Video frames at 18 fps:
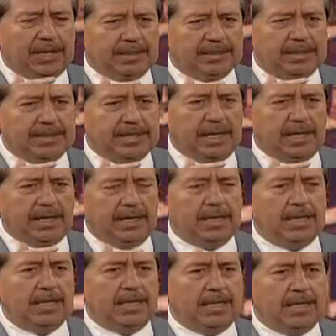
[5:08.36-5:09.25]
la señal
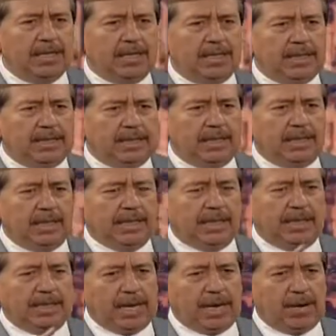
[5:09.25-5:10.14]
de
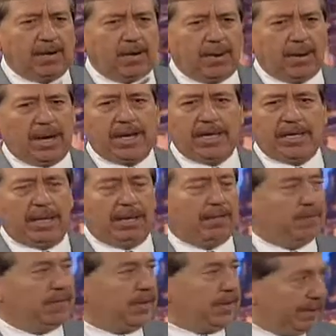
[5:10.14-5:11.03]
que ya no hay
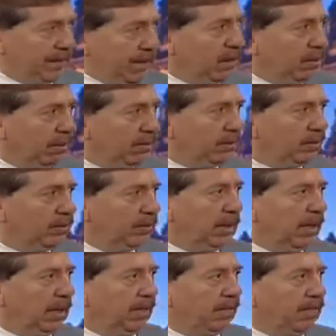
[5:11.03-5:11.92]
el PRI viejo,
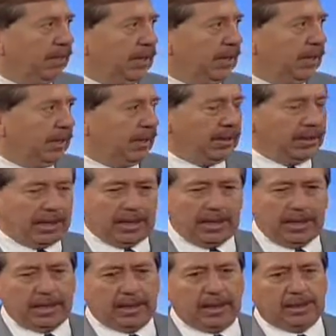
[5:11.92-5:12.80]
el PRI
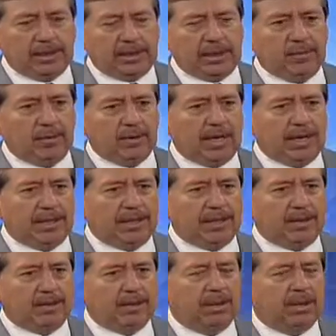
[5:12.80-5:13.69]

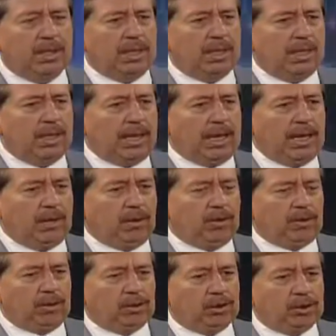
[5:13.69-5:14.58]
antidemocrático,
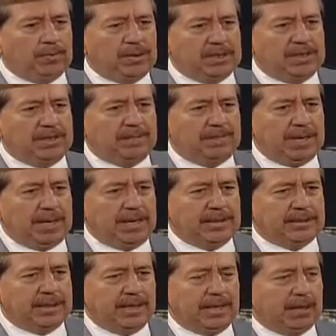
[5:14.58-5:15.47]
uno de sus
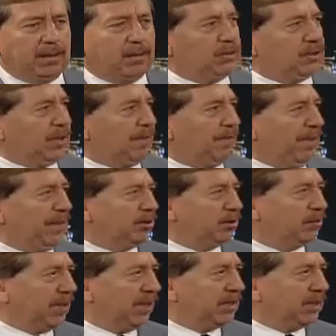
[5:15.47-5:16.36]
principales
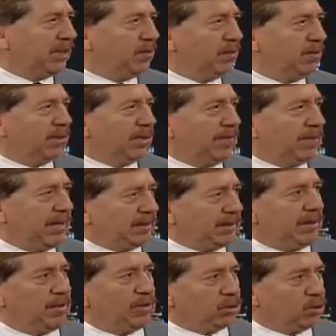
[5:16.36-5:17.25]
contrapesos para esa voluntad van a
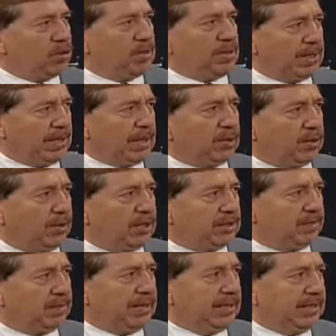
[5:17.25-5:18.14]
ser los
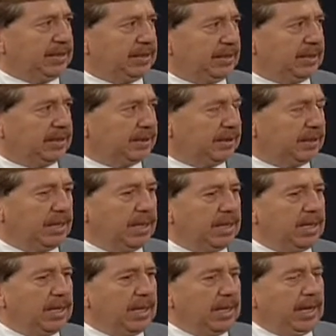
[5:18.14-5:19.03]
gobernadores priistas.
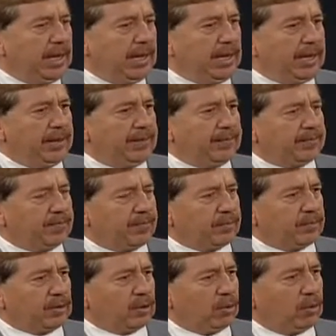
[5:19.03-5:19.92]

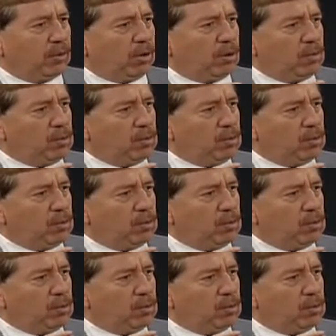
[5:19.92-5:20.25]
¿Cómo